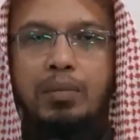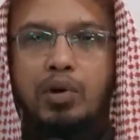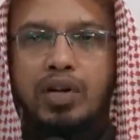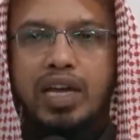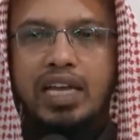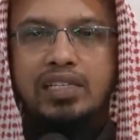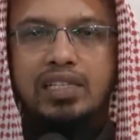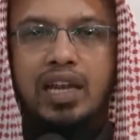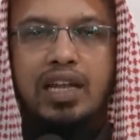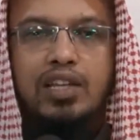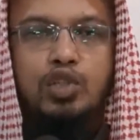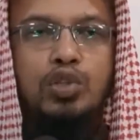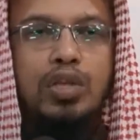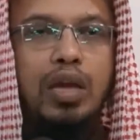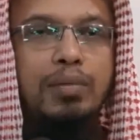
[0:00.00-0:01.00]
এবং এই
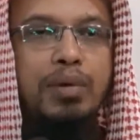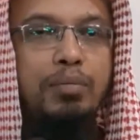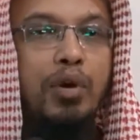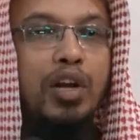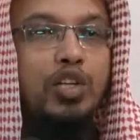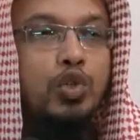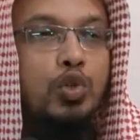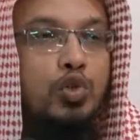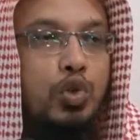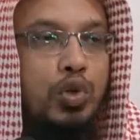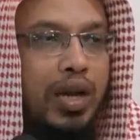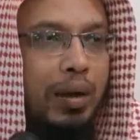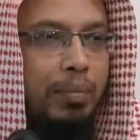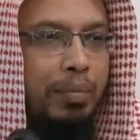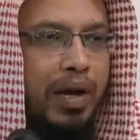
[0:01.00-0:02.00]
সালাদ যদি আমি পড়ার
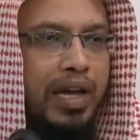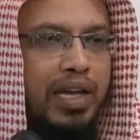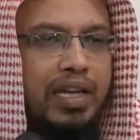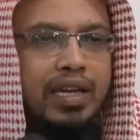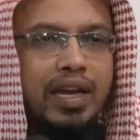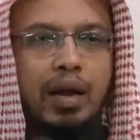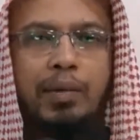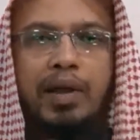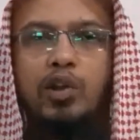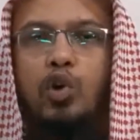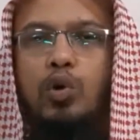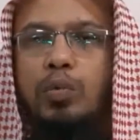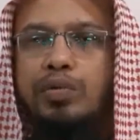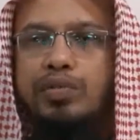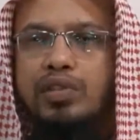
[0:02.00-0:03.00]
সুযোগ না পাই আমার
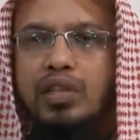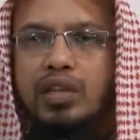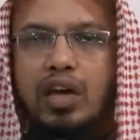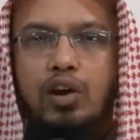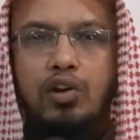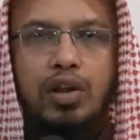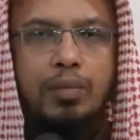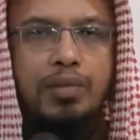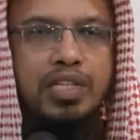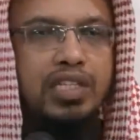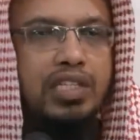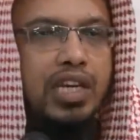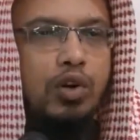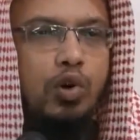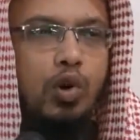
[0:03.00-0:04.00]
কর্মব্যস্ততার কারণে আমি
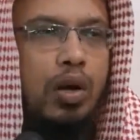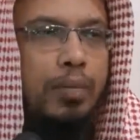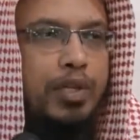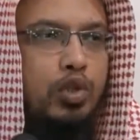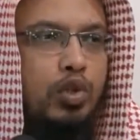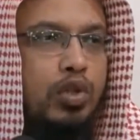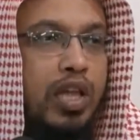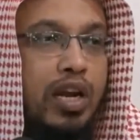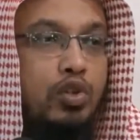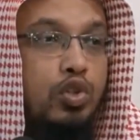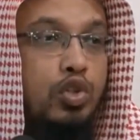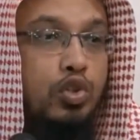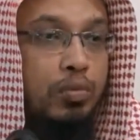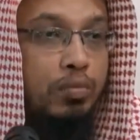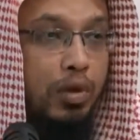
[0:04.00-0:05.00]
চেষ্টা করলেও আমার যদি দ্বারা
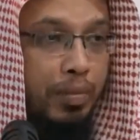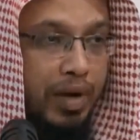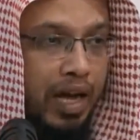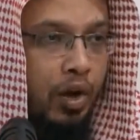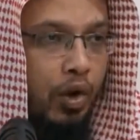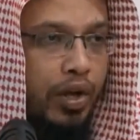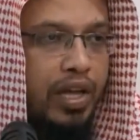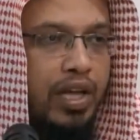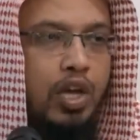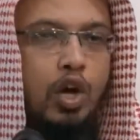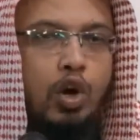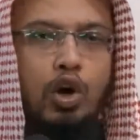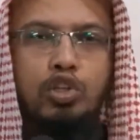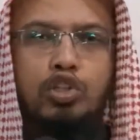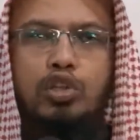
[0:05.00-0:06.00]
যদি সম্ভব না হয়
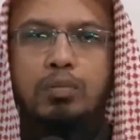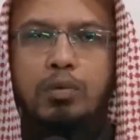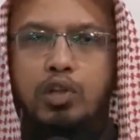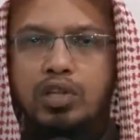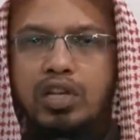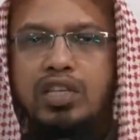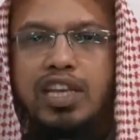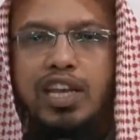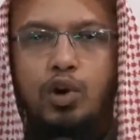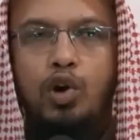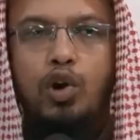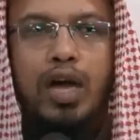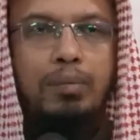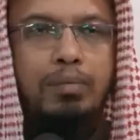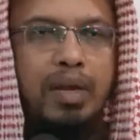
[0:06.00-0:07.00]
অন্তত বন্ধের দিনে
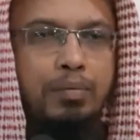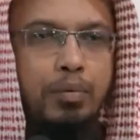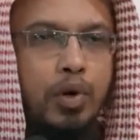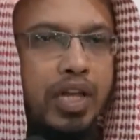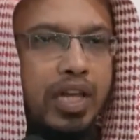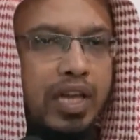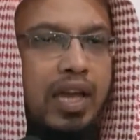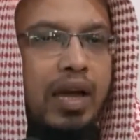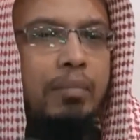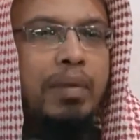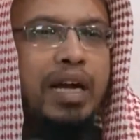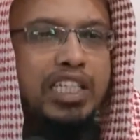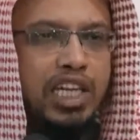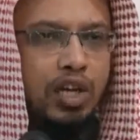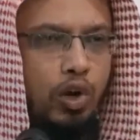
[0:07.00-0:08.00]
হলেও একবার পড়ি
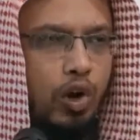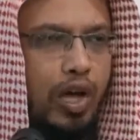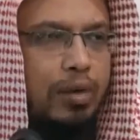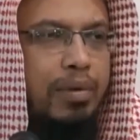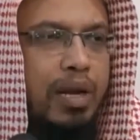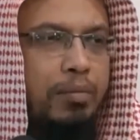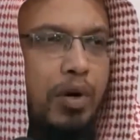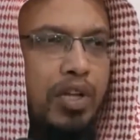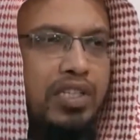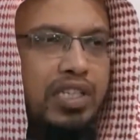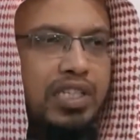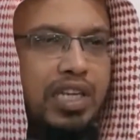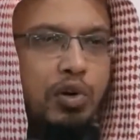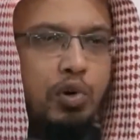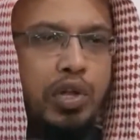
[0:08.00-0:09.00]
মাসে হলেও একবার পড়ার
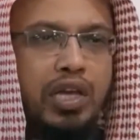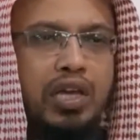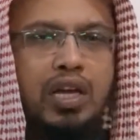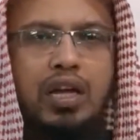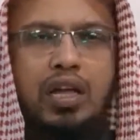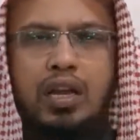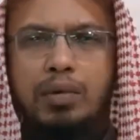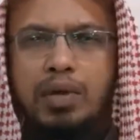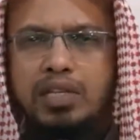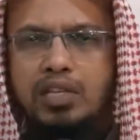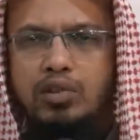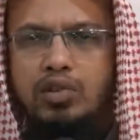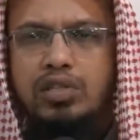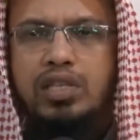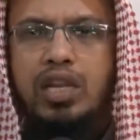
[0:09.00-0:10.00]
চেষ্টা করি নবের
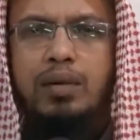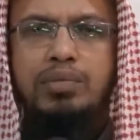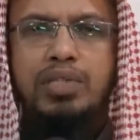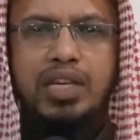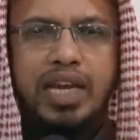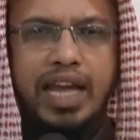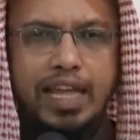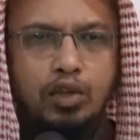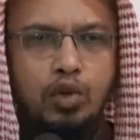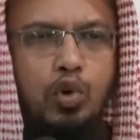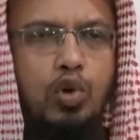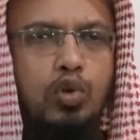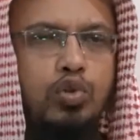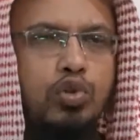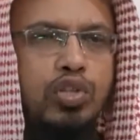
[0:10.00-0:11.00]
সালাম যেটাকে এত
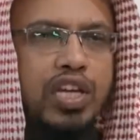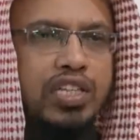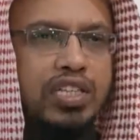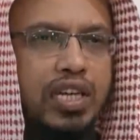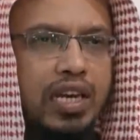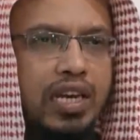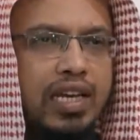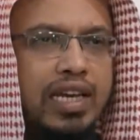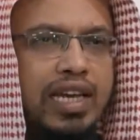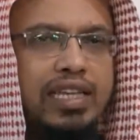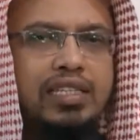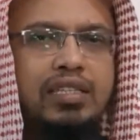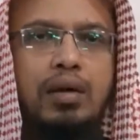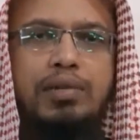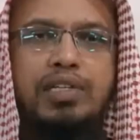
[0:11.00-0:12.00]
গুরুত্ব দিয়েছেন
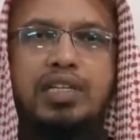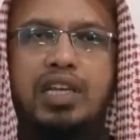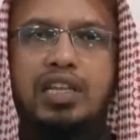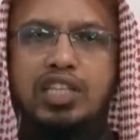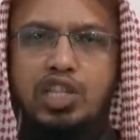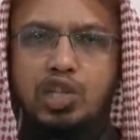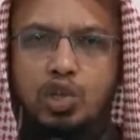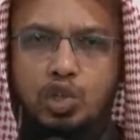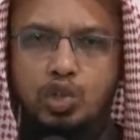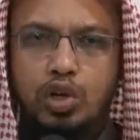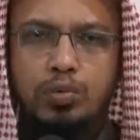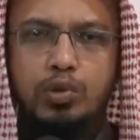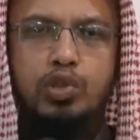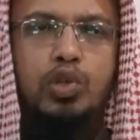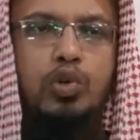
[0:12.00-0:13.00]
ইসলামে যেটা দ্বিতীয়
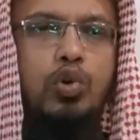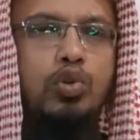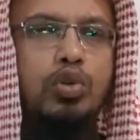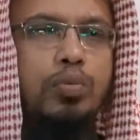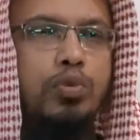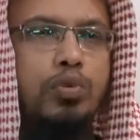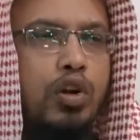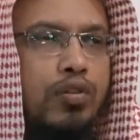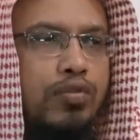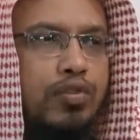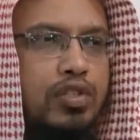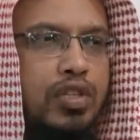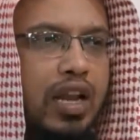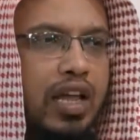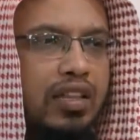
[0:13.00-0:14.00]
সর্বোচ্চ গুরুত্বপূর্ণ
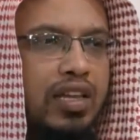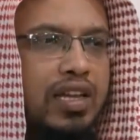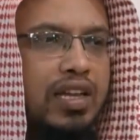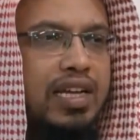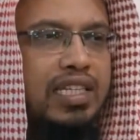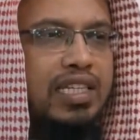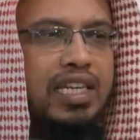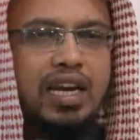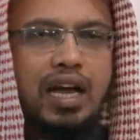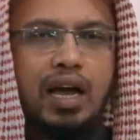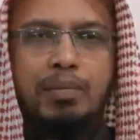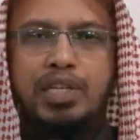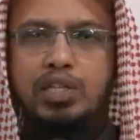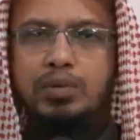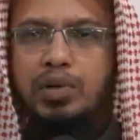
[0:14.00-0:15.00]
নফল সালাদ সেটা
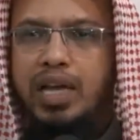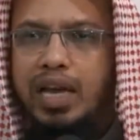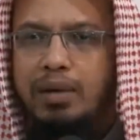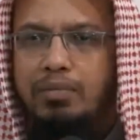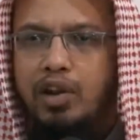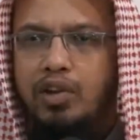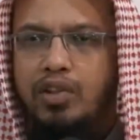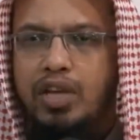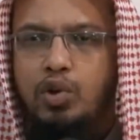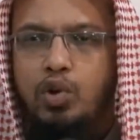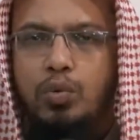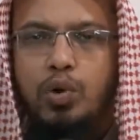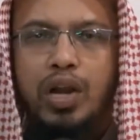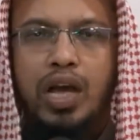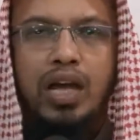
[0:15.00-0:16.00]
আমি জীবনে একবার আদায়
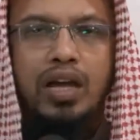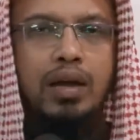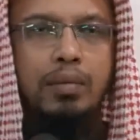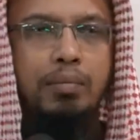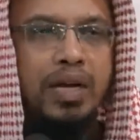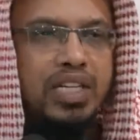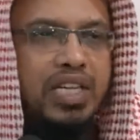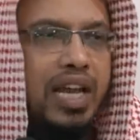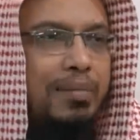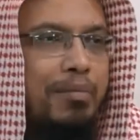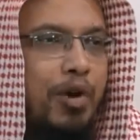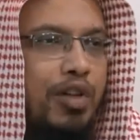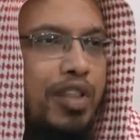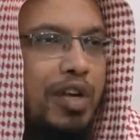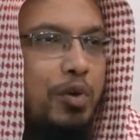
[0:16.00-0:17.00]
করব না মাসে
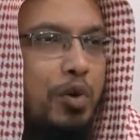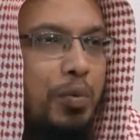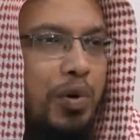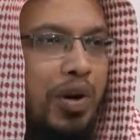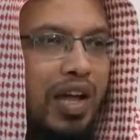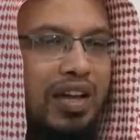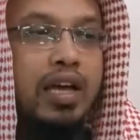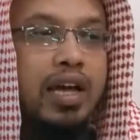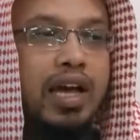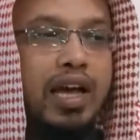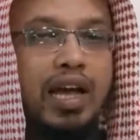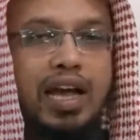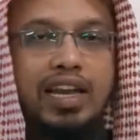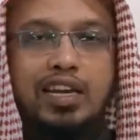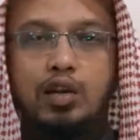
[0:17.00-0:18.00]
একবার আদায় করব না
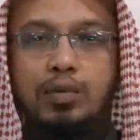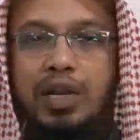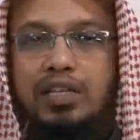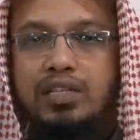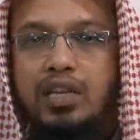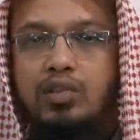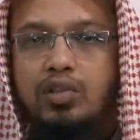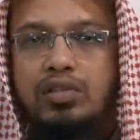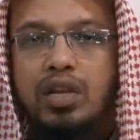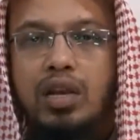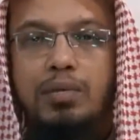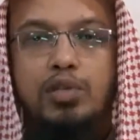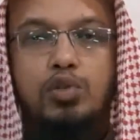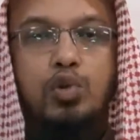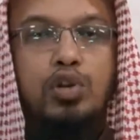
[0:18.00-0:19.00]
এটা নবী
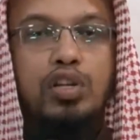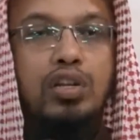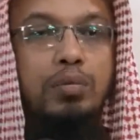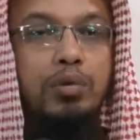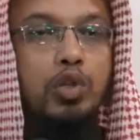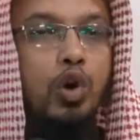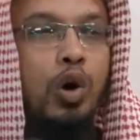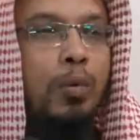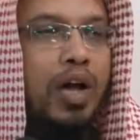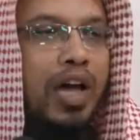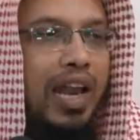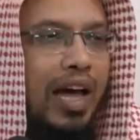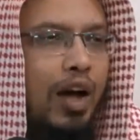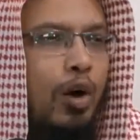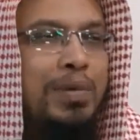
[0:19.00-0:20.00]
সালাতামের সুন্নতের প্রতি
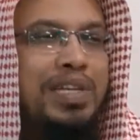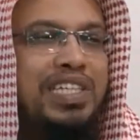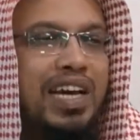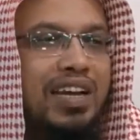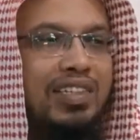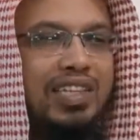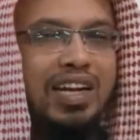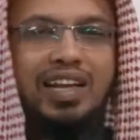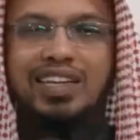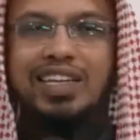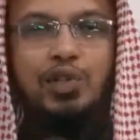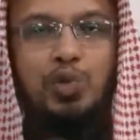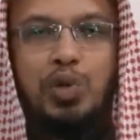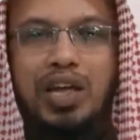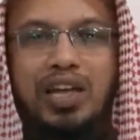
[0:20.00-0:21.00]
অবহেলা অবিচার ছাড়ার
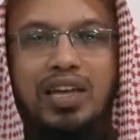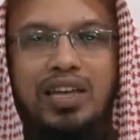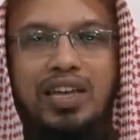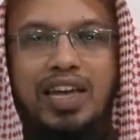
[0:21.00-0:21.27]
কিছু না